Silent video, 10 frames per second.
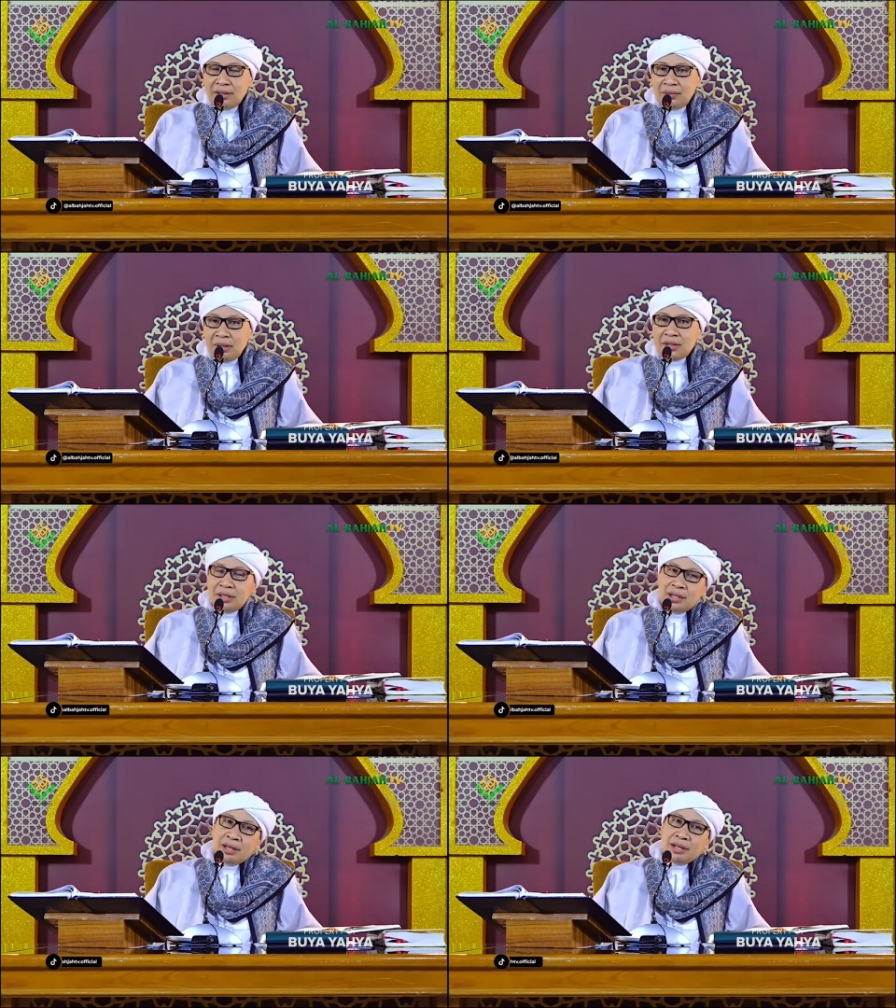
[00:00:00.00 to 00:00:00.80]
Nah,
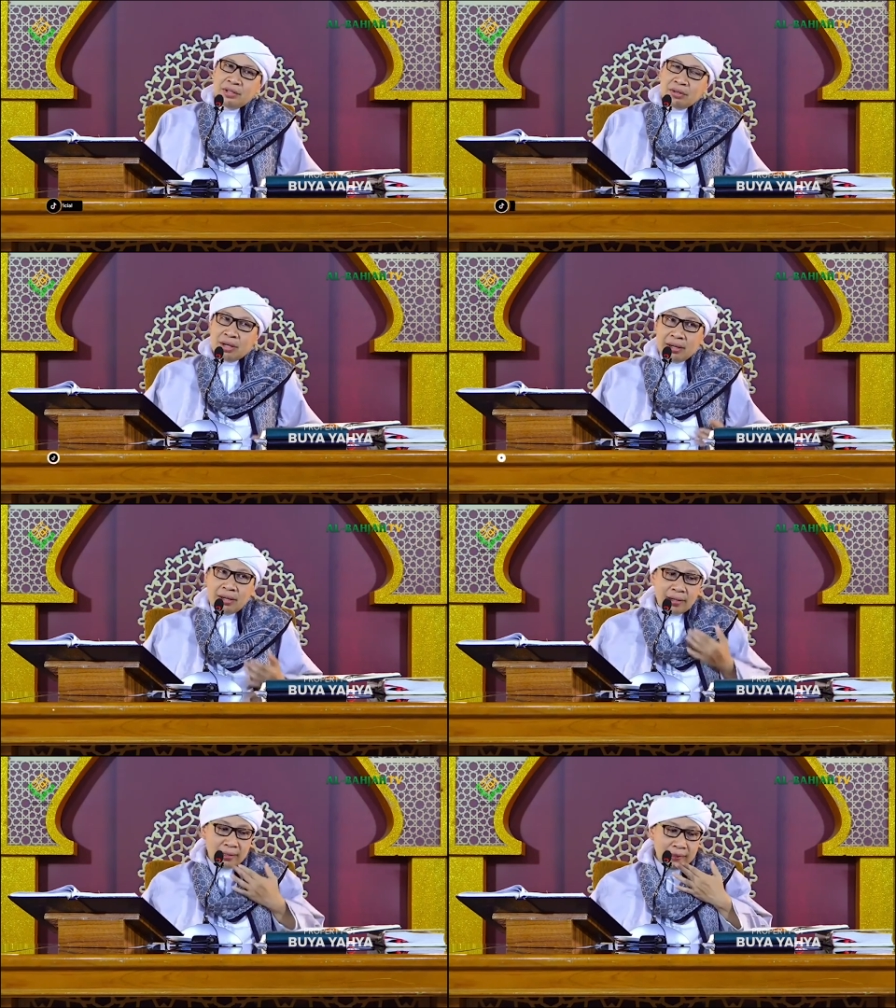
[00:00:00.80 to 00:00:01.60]
biasanya ini juga
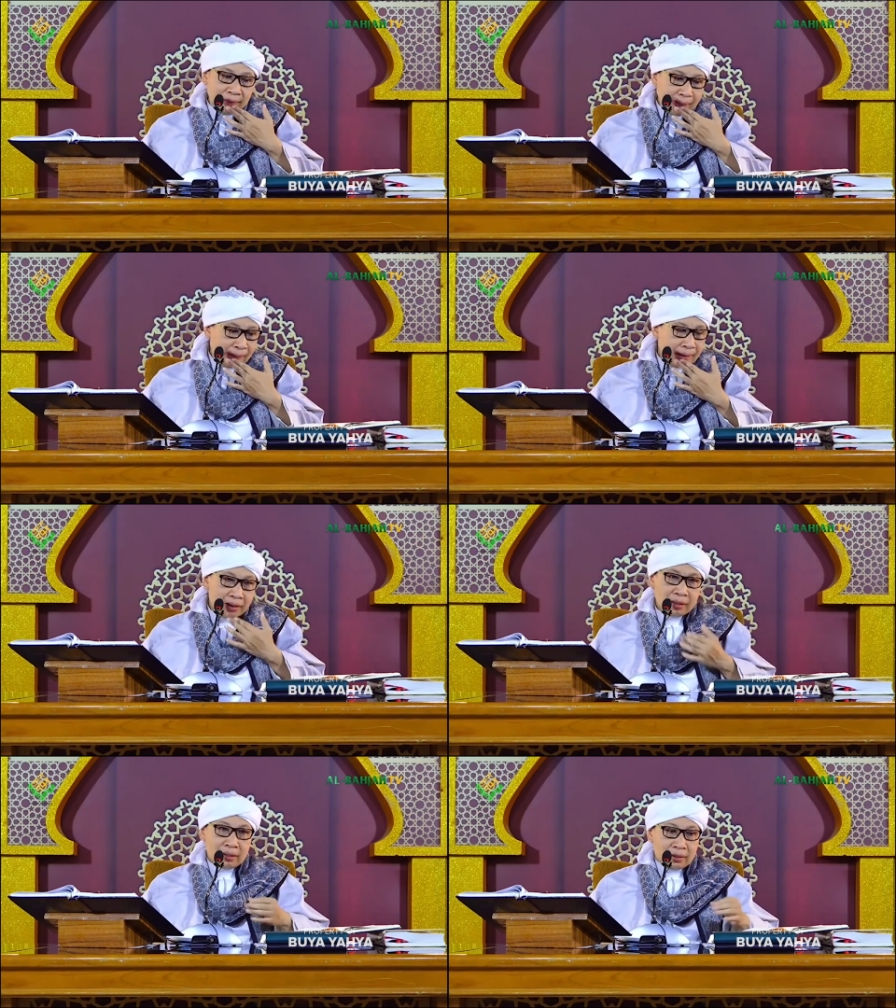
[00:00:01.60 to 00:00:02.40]
kadang-kadang
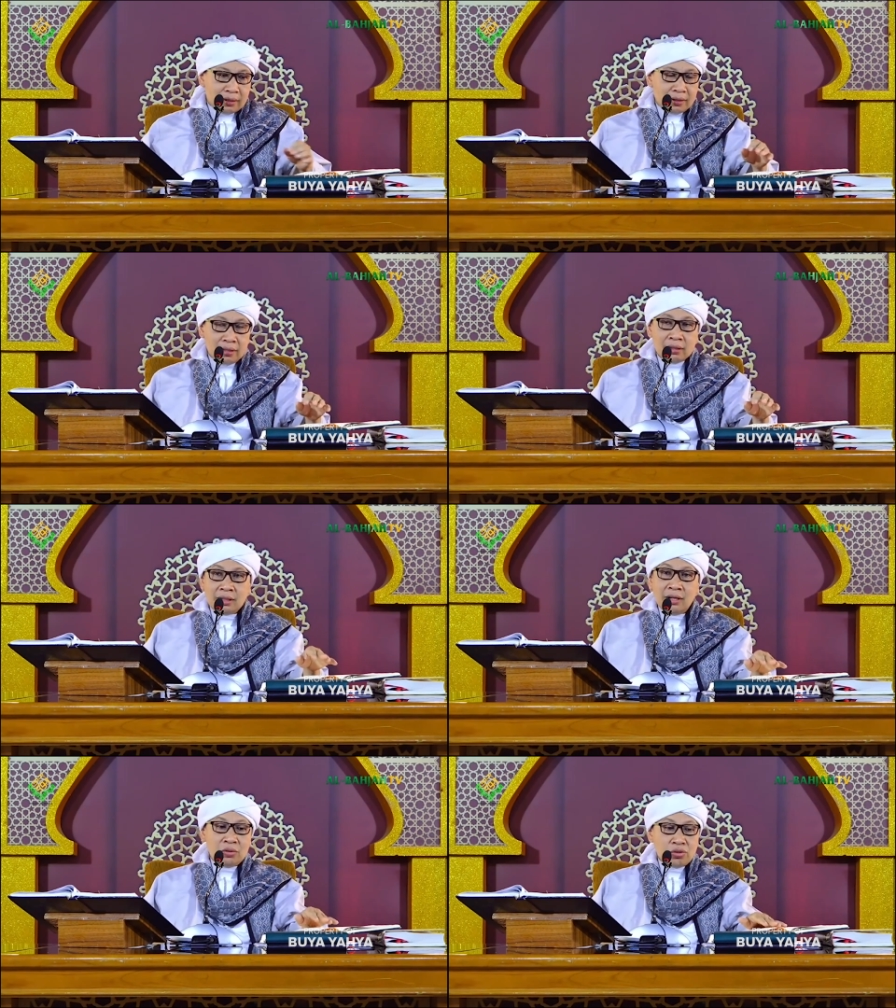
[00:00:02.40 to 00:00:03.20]

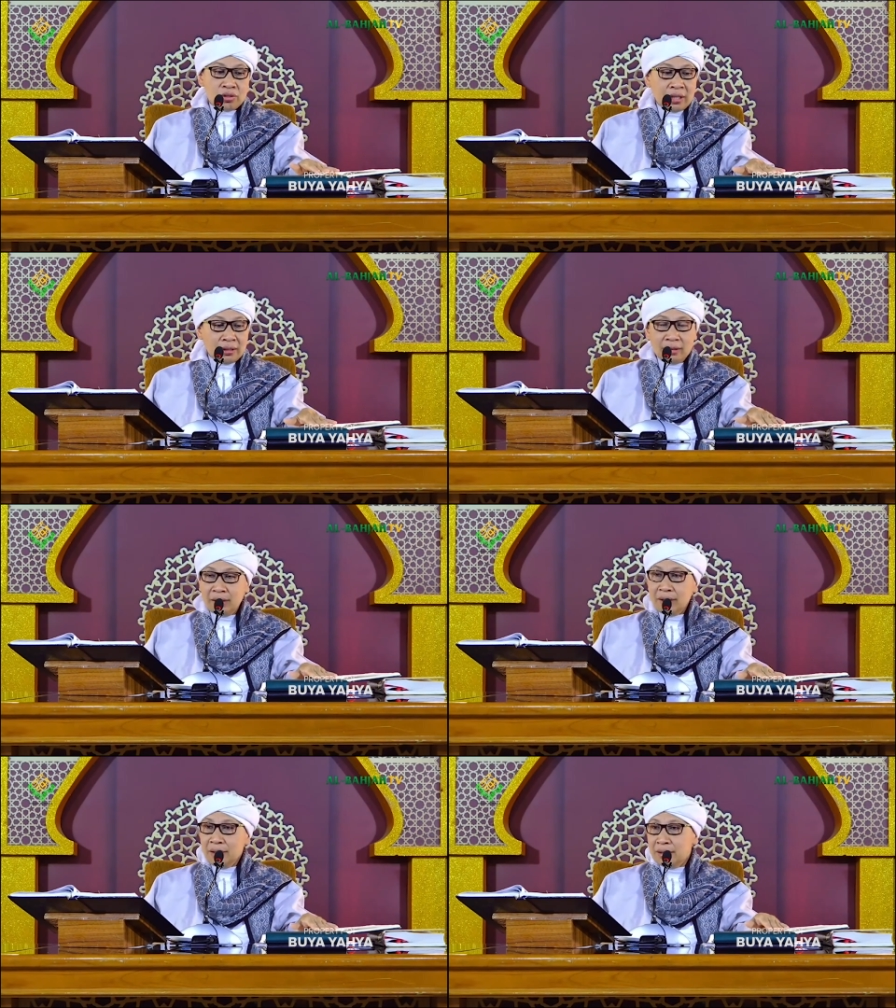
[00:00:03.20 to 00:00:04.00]
setengah ustadz
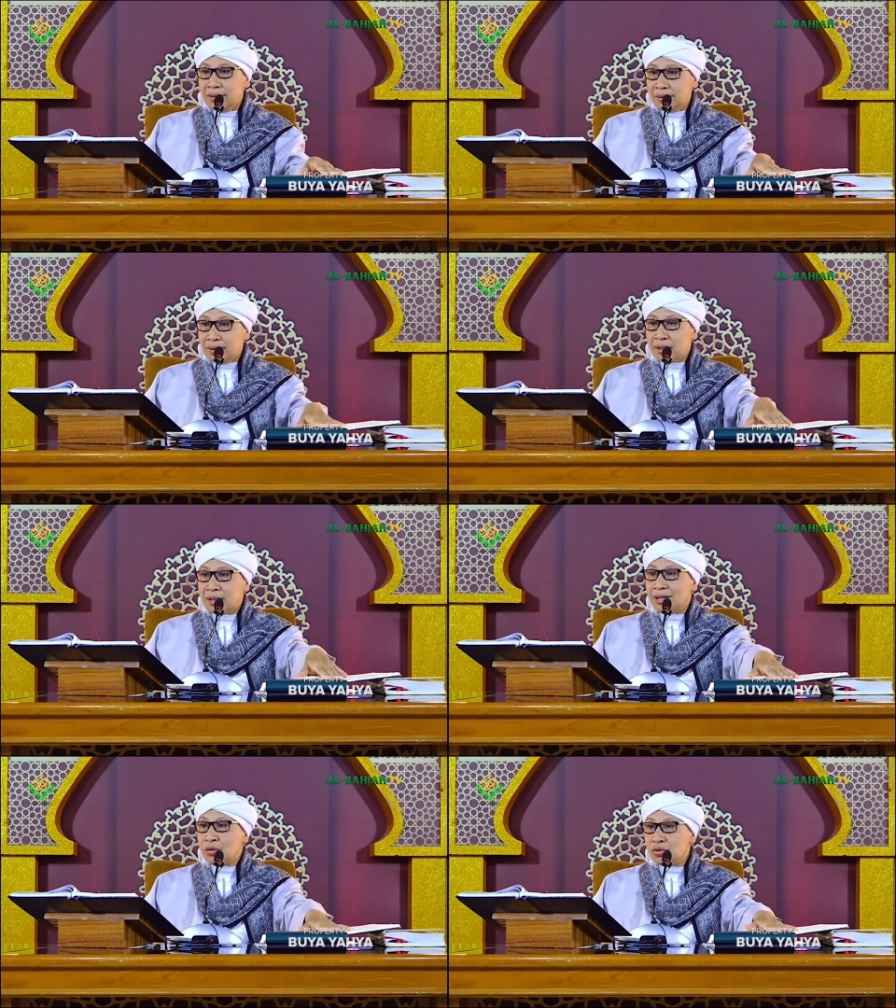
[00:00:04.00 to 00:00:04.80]
ini,
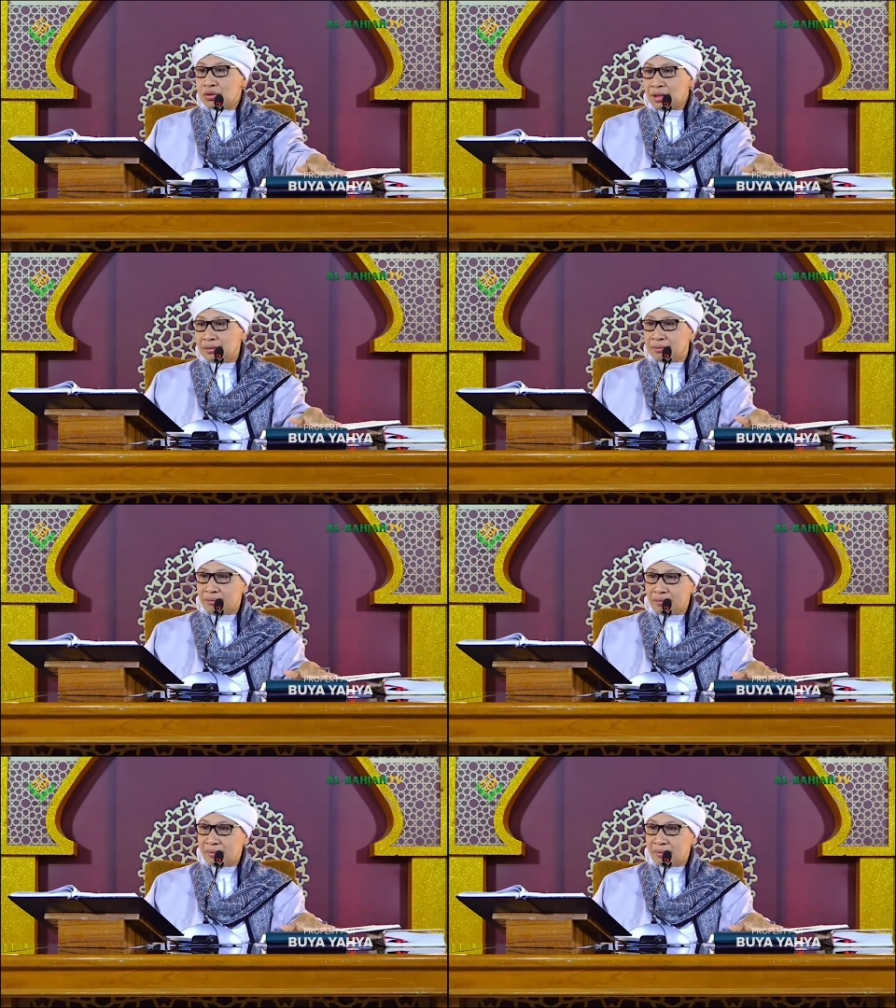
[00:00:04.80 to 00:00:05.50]
setengah ustadz.